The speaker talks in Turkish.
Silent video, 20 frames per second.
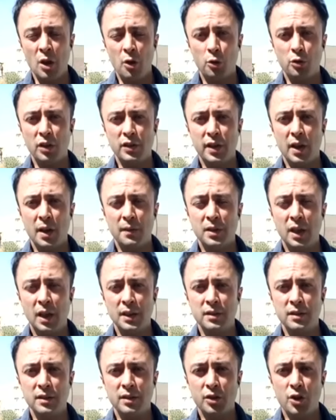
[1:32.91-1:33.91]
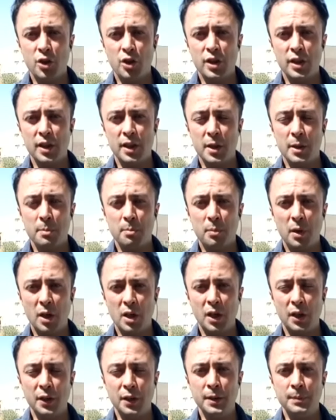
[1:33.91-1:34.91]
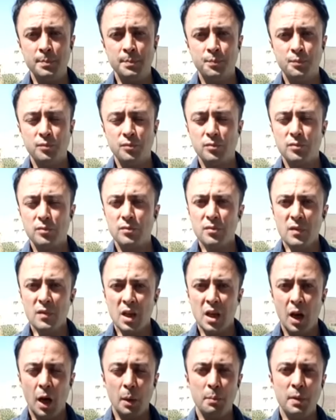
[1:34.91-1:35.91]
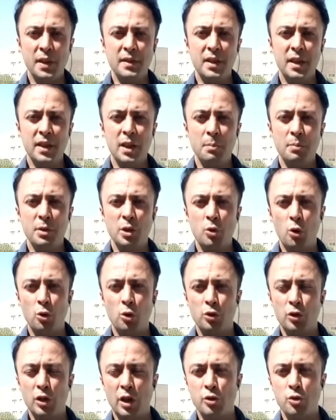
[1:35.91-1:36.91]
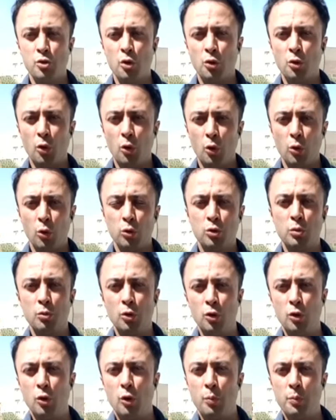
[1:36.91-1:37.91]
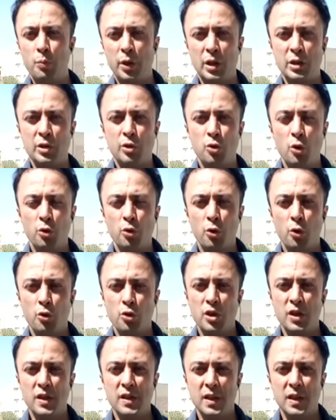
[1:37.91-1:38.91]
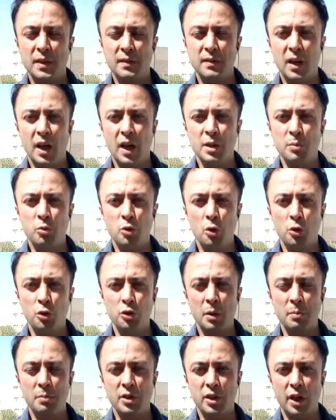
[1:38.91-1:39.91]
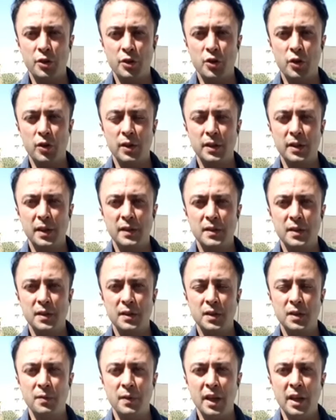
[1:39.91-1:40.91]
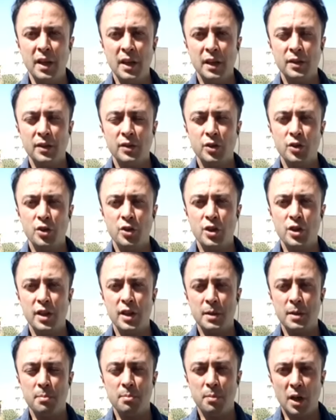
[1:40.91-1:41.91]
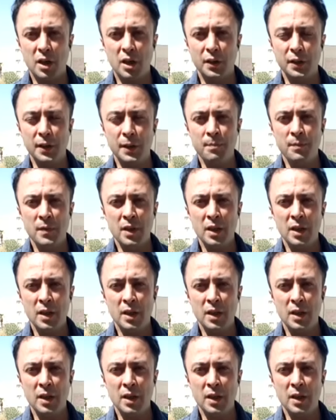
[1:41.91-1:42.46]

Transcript: Öte taraftan Dışişleri Bakanı ABD ile bir koordinasyon oldu mu operasyon öncesine dair bu konuya bir açıklık getirdi ve Dışişleri Bakanı